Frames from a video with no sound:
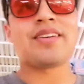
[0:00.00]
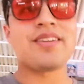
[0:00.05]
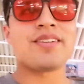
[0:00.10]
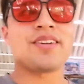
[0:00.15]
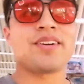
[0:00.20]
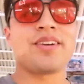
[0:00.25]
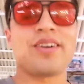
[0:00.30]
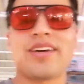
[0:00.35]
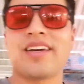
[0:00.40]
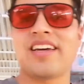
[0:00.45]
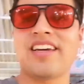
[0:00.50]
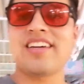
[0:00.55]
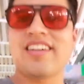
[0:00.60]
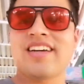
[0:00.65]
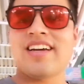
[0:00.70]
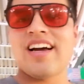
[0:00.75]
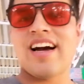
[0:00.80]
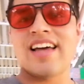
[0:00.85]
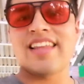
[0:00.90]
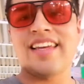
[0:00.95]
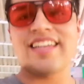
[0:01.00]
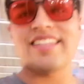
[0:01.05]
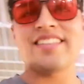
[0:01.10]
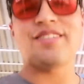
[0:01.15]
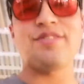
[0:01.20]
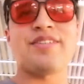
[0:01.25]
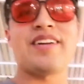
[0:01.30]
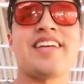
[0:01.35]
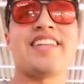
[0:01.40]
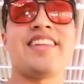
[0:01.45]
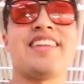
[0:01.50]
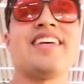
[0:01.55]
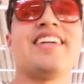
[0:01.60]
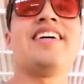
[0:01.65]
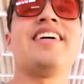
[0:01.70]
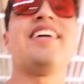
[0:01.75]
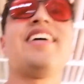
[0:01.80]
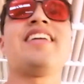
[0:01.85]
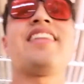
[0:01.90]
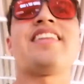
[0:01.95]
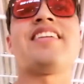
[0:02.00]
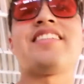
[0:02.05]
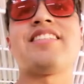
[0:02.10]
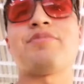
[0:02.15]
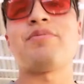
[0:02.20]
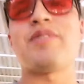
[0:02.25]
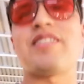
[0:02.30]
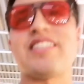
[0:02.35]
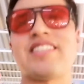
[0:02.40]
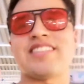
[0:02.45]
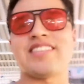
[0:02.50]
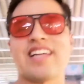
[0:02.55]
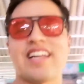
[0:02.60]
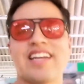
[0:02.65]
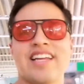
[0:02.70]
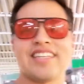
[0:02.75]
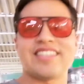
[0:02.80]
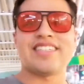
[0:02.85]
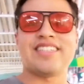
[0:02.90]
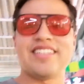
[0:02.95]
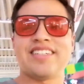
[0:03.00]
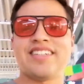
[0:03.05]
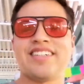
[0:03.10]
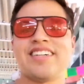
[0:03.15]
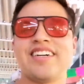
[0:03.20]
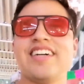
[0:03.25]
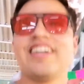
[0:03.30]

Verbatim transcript: yo creo que cada día es diferente. Entonces pues estaría chido.